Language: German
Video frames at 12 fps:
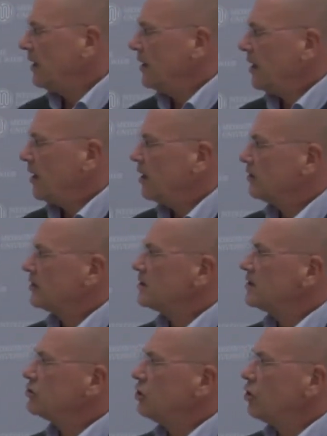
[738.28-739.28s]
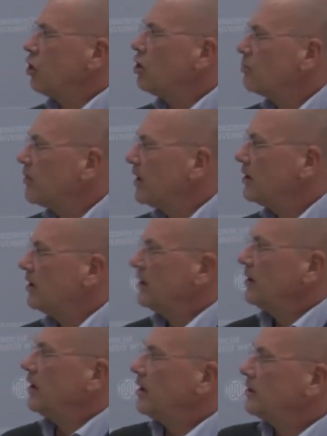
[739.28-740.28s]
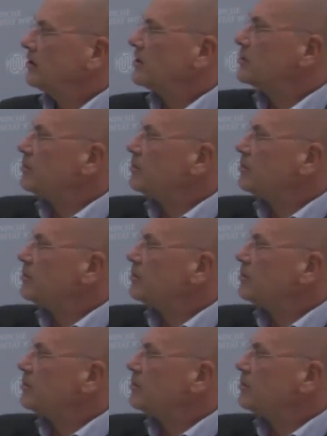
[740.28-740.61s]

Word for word: Äh, das ist nur noch einmal das